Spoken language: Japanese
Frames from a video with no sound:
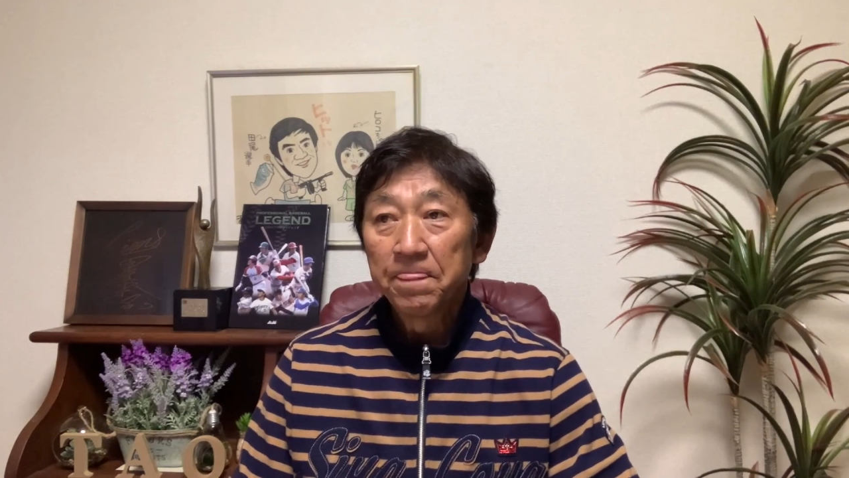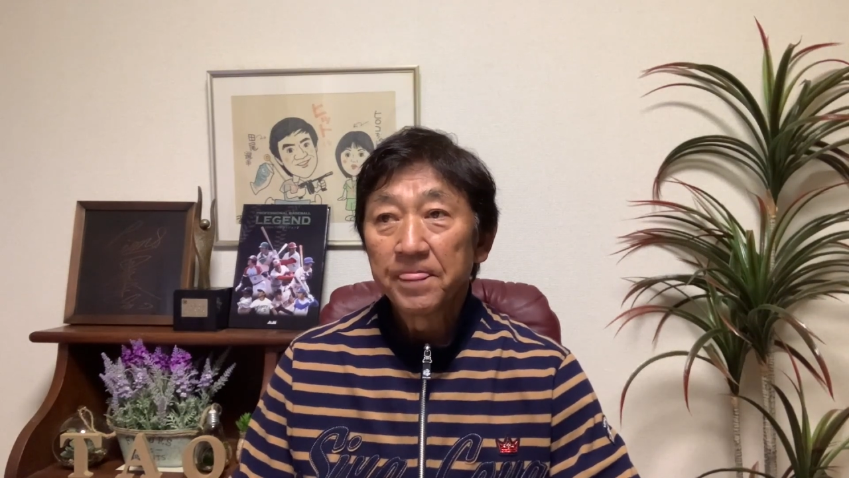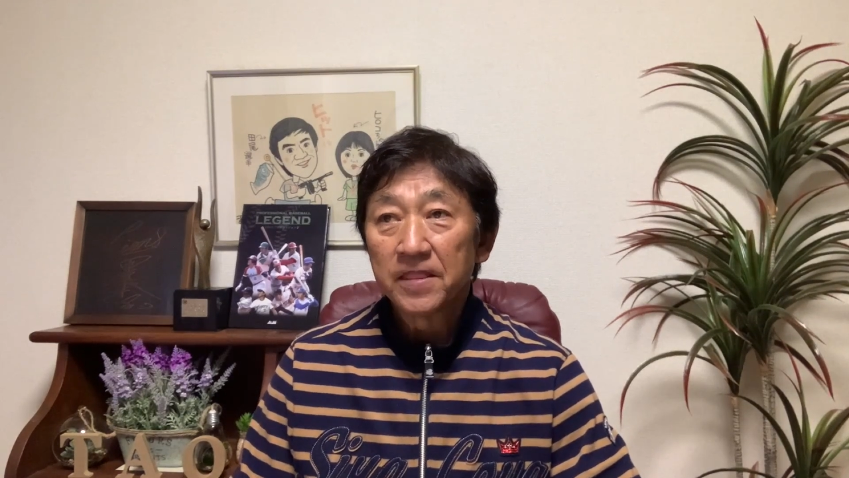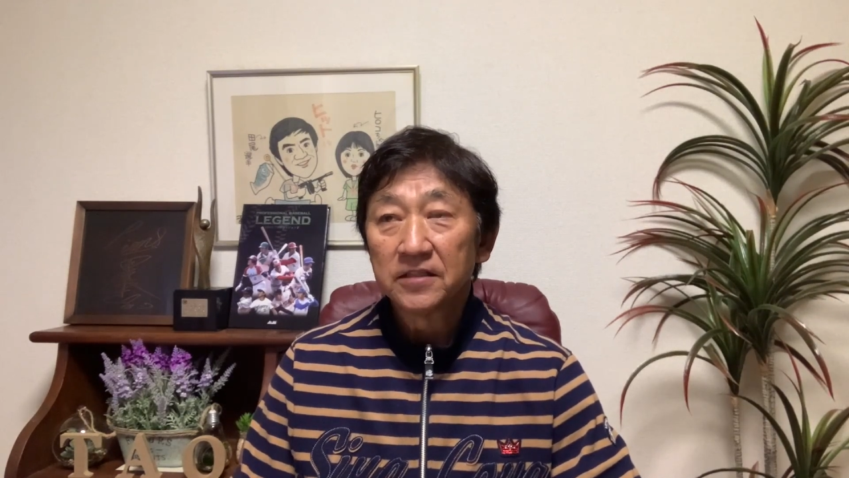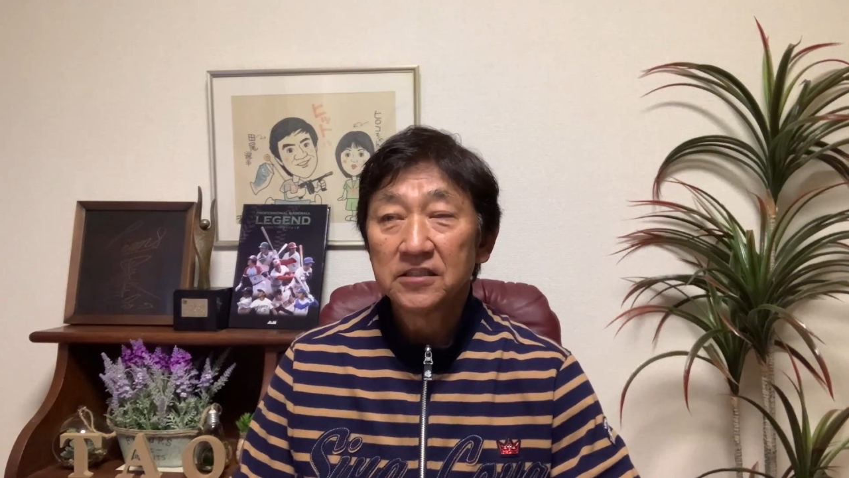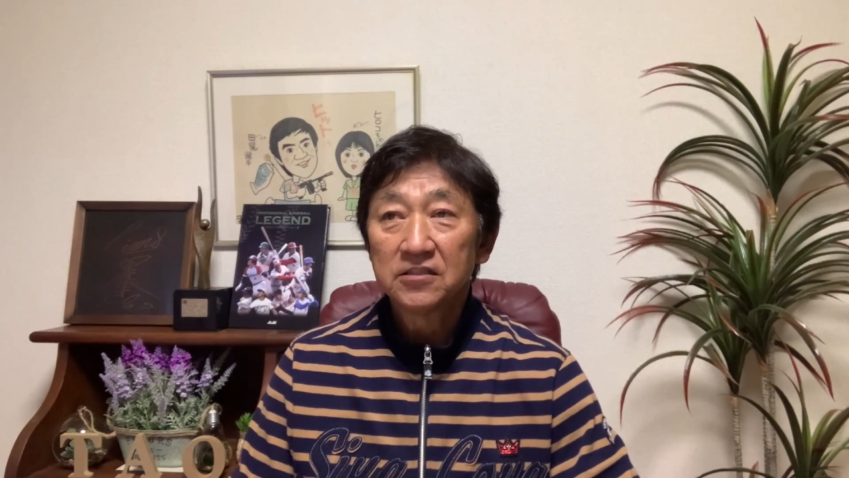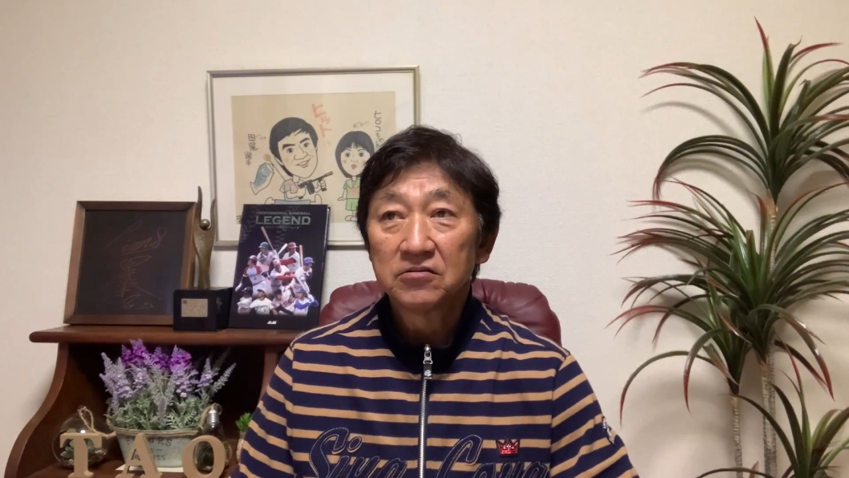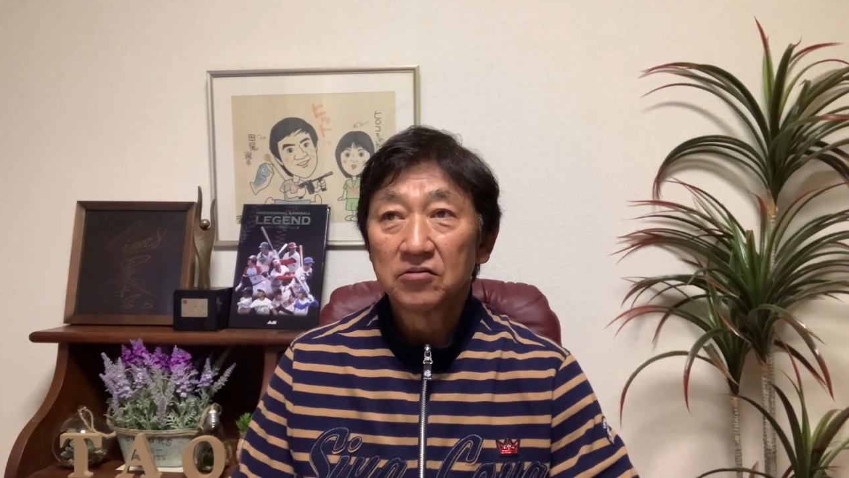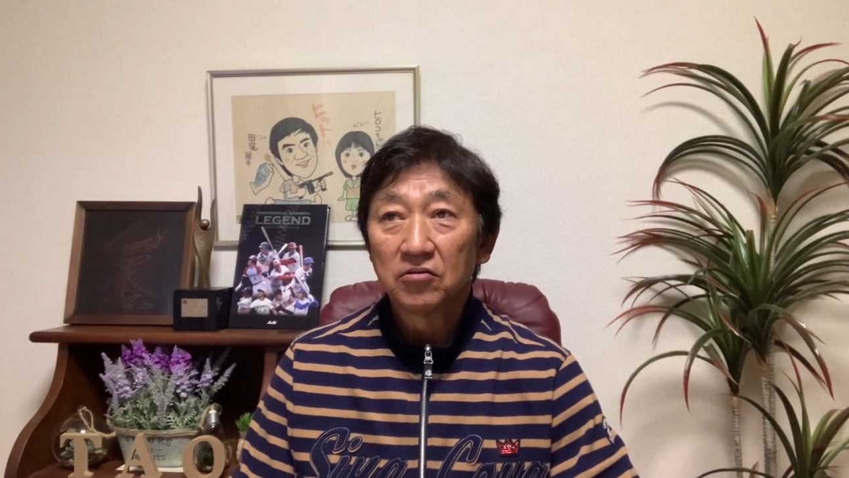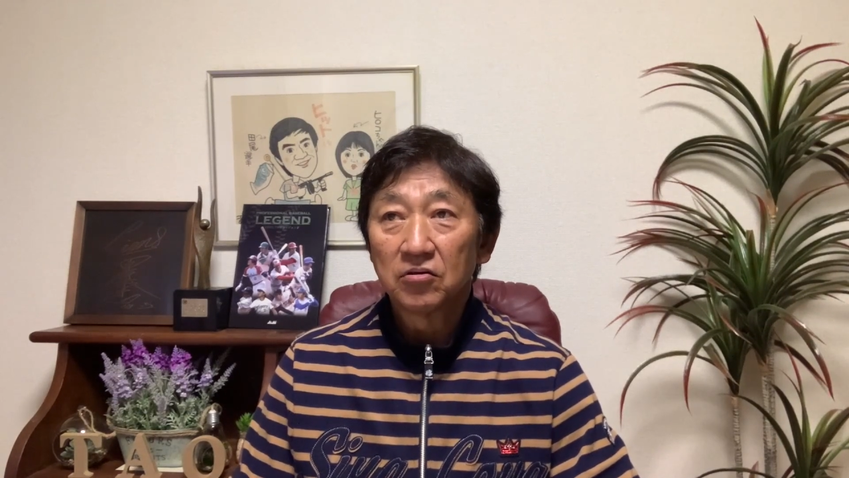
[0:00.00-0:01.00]
で、シーズン
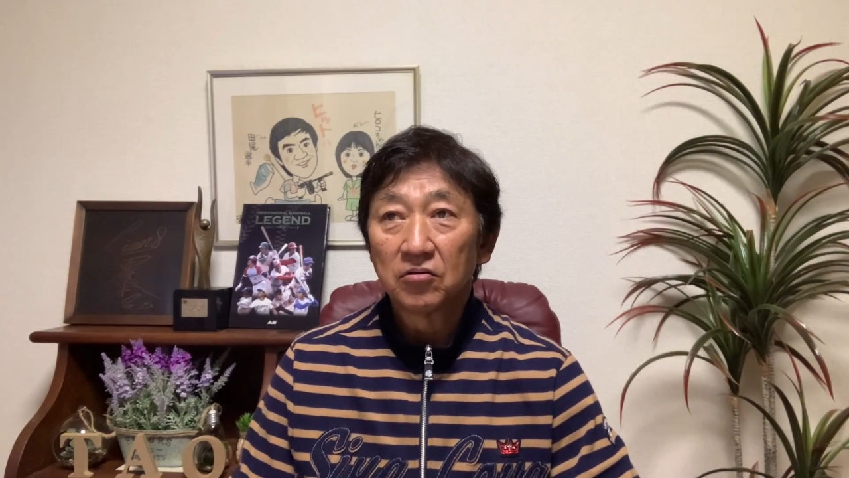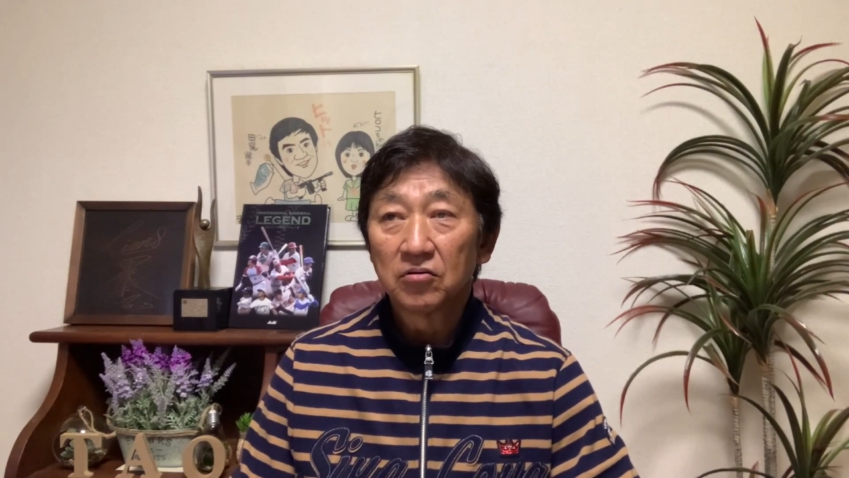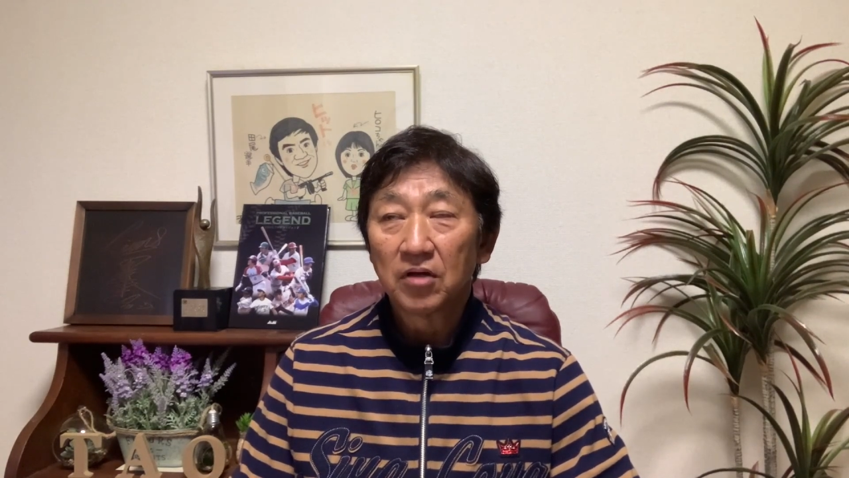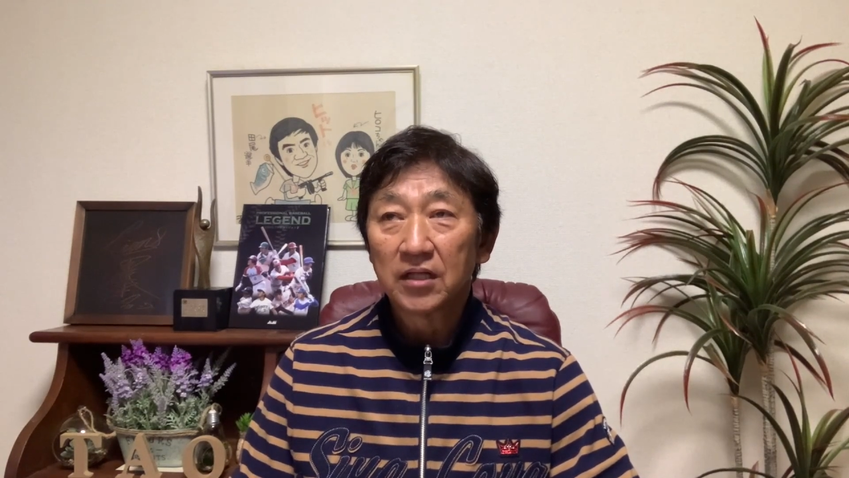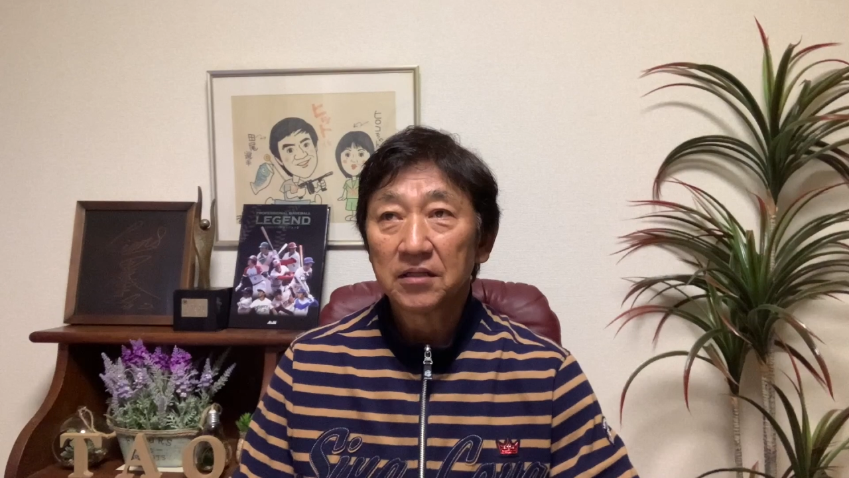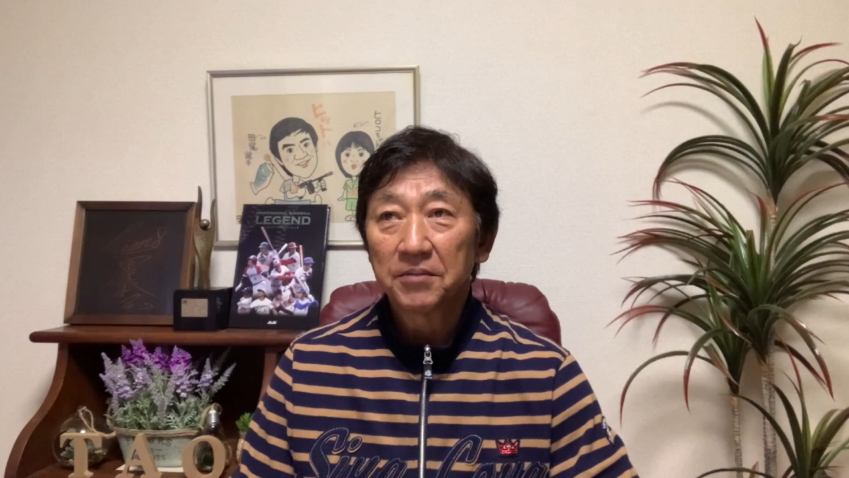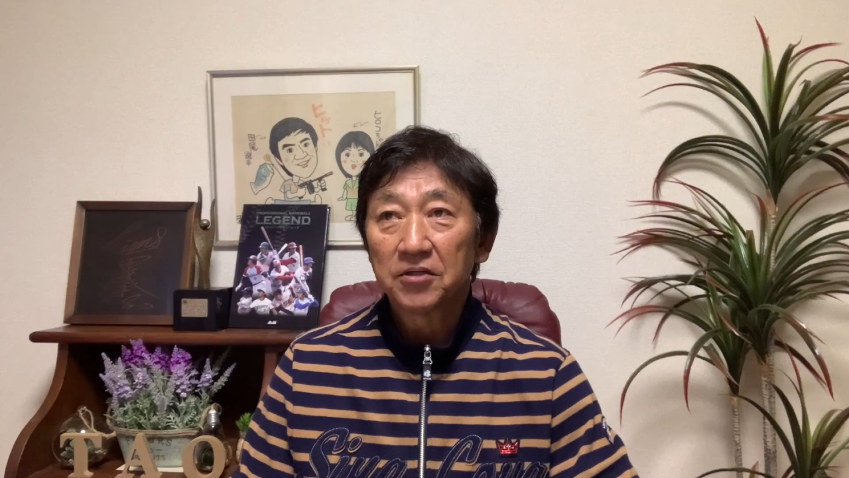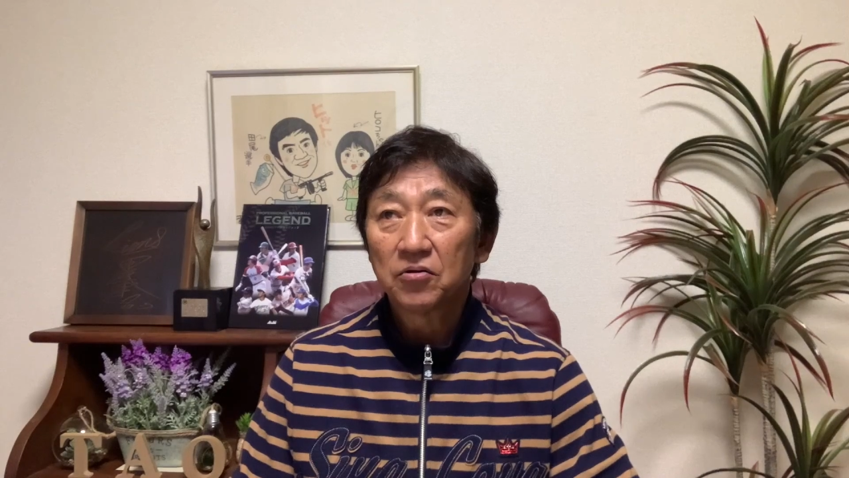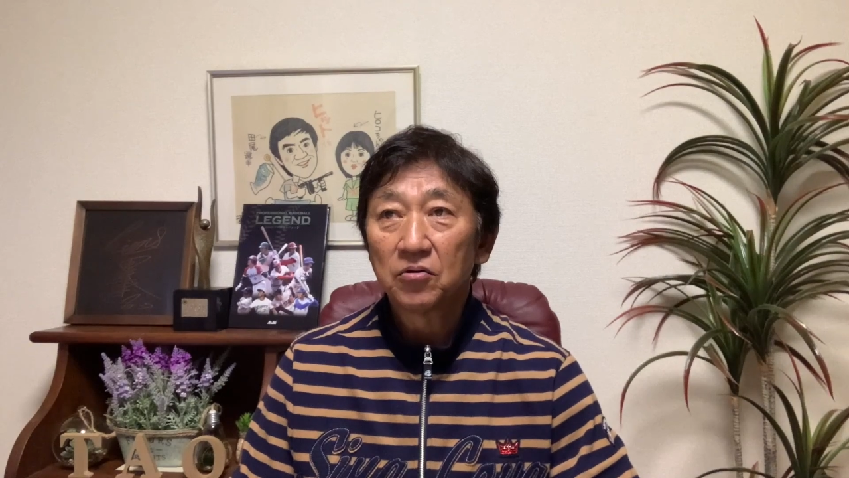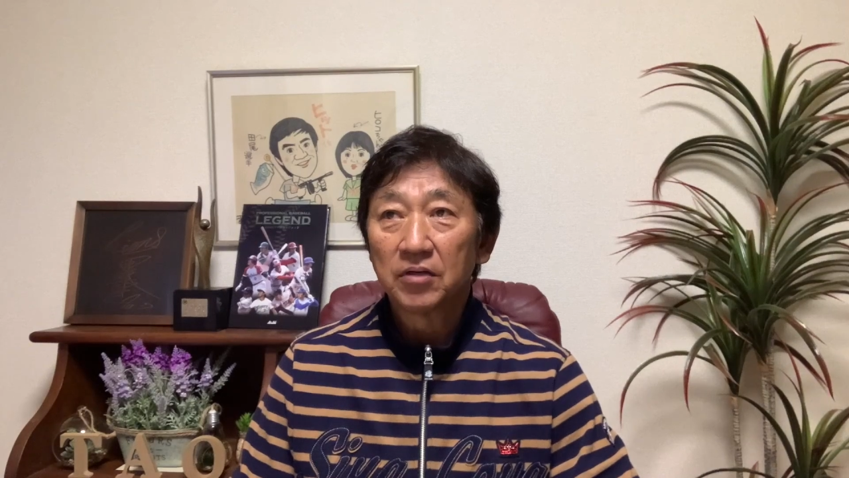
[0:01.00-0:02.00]
の頭の
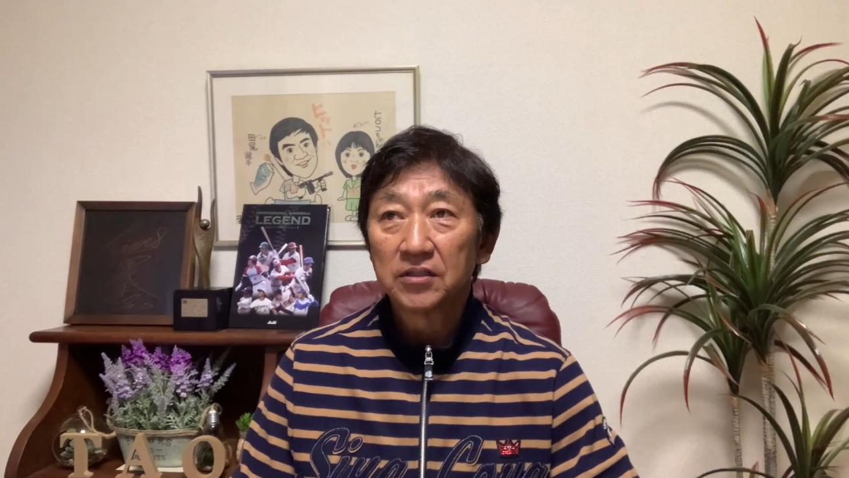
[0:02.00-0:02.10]
方は